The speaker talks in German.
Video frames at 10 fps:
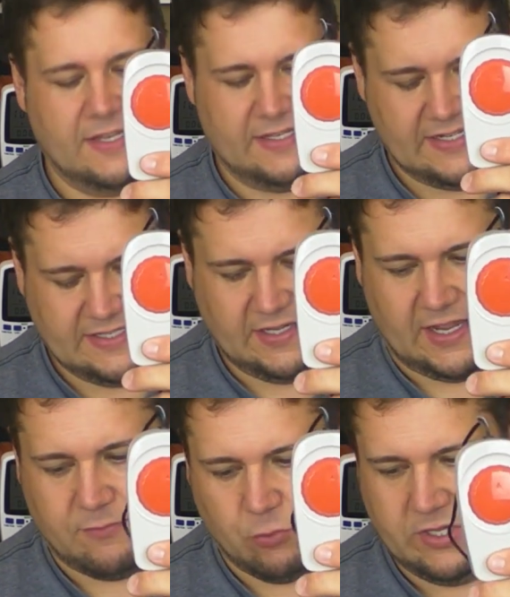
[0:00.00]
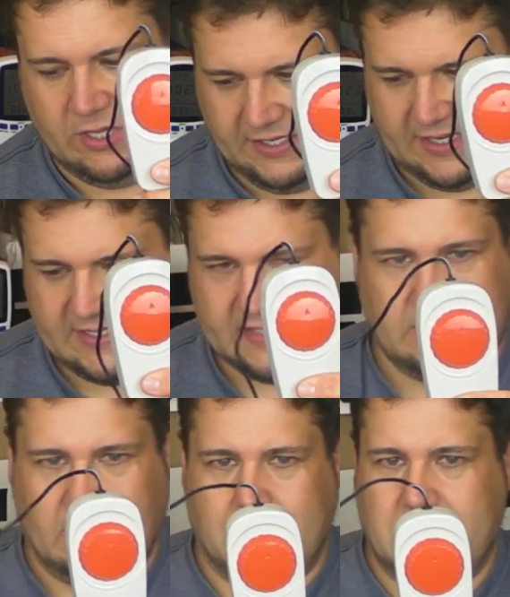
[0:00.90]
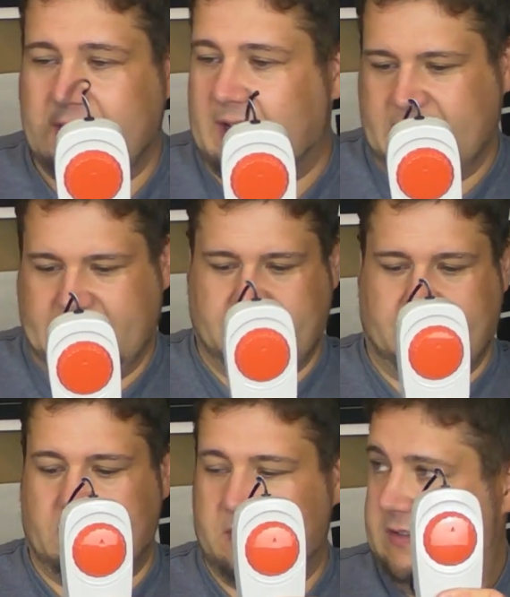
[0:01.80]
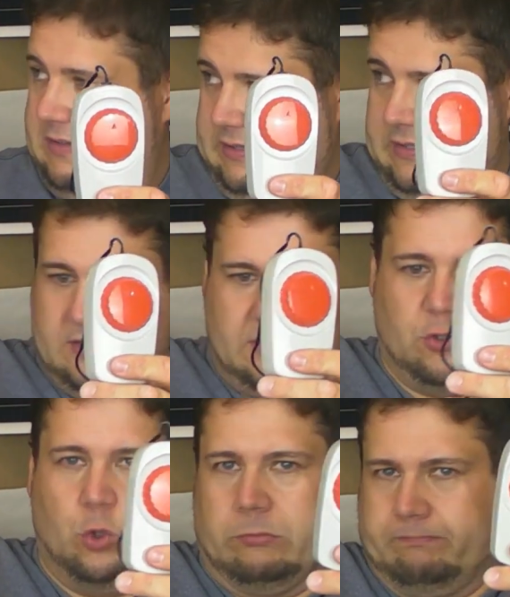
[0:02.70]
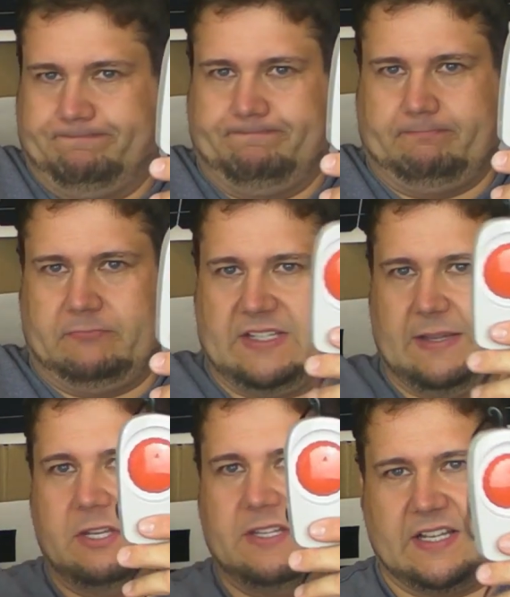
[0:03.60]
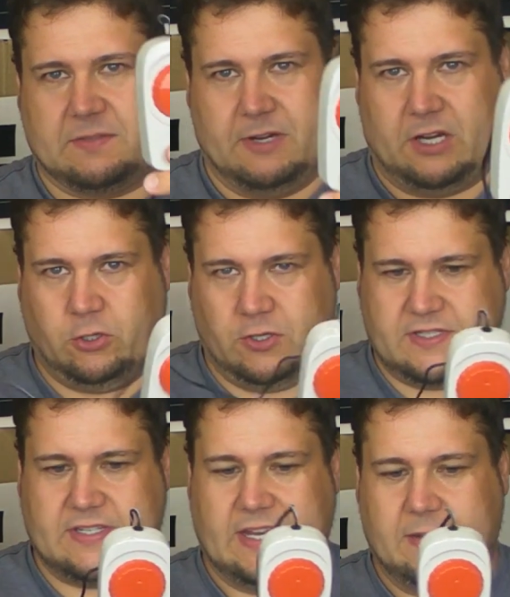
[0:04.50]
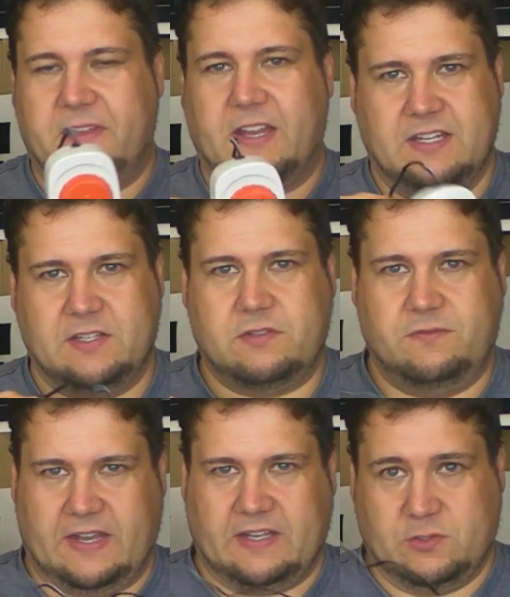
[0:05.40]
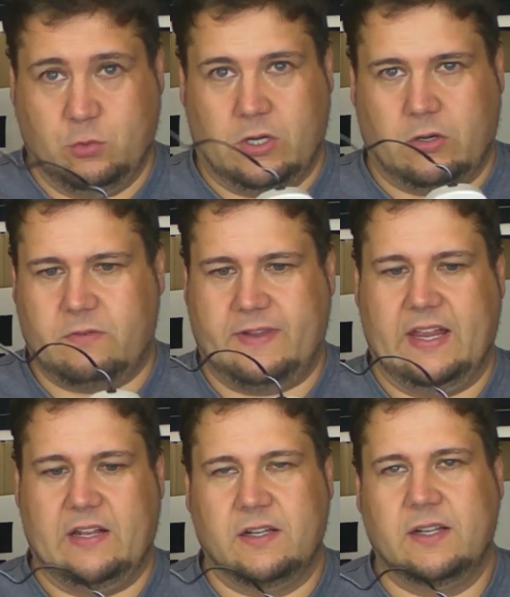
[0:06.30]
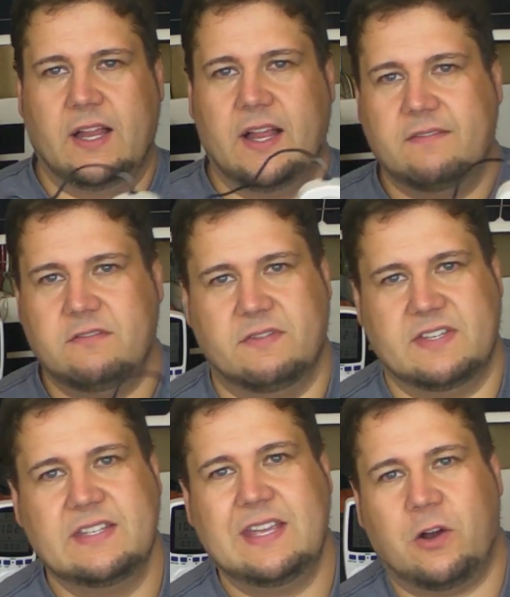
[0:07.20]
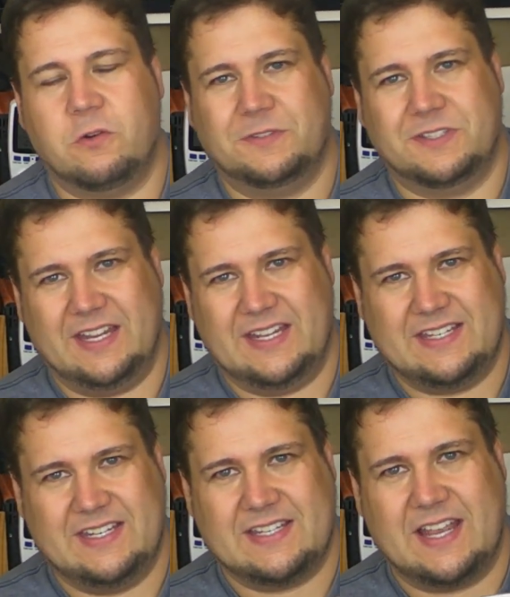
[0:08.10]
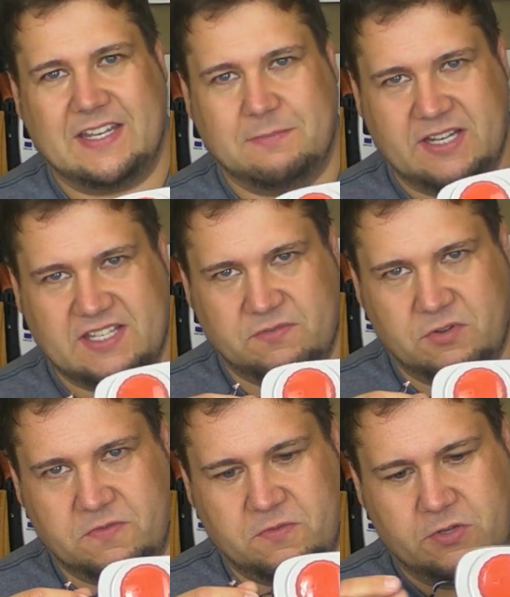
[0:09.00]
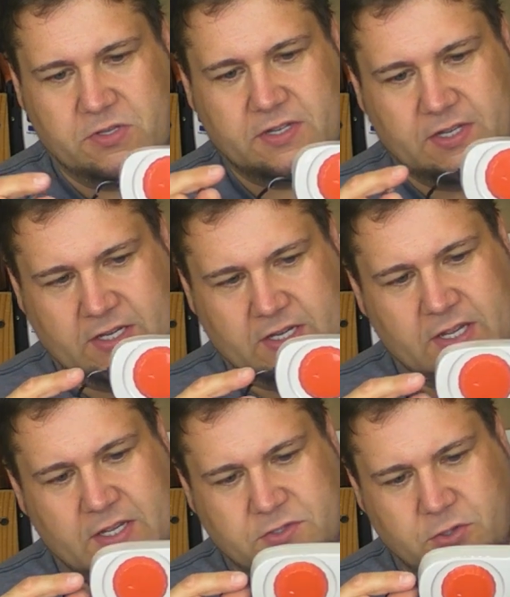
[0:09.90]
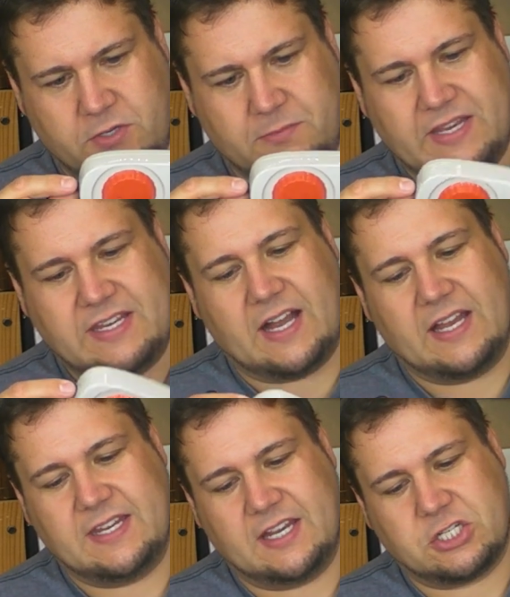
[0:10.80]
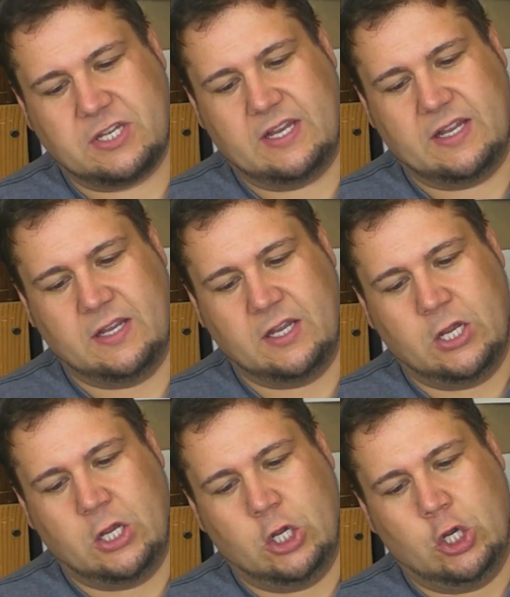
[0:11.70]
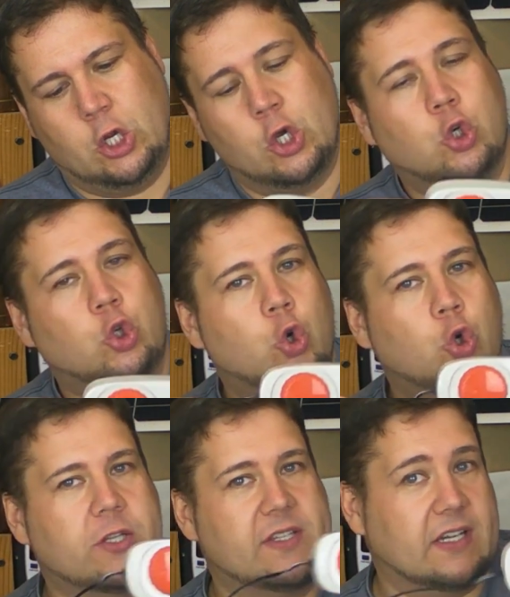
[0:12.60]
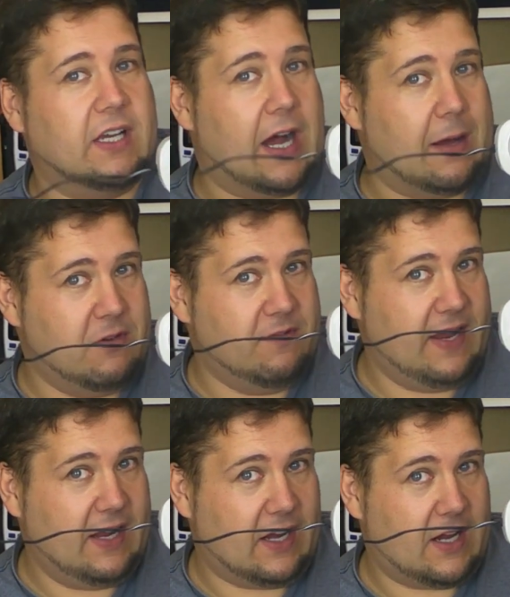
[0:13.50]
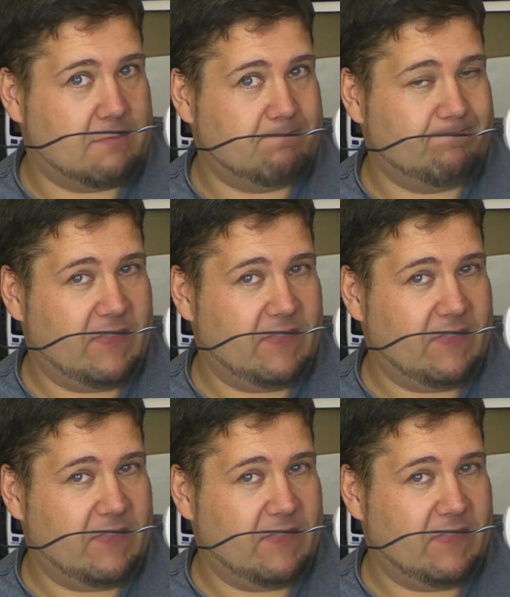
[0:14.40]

Diesen Travo hier, da ist ein Kabel dran, das war so das habe ich jetzt erstmal gekürzt, seitdem fährt, die, fährt der Zug auch, weil wir wissen ja, auf der DC-Seite bei 12 Volt sollte man ja an der Stelle kurze Kabelwege haben.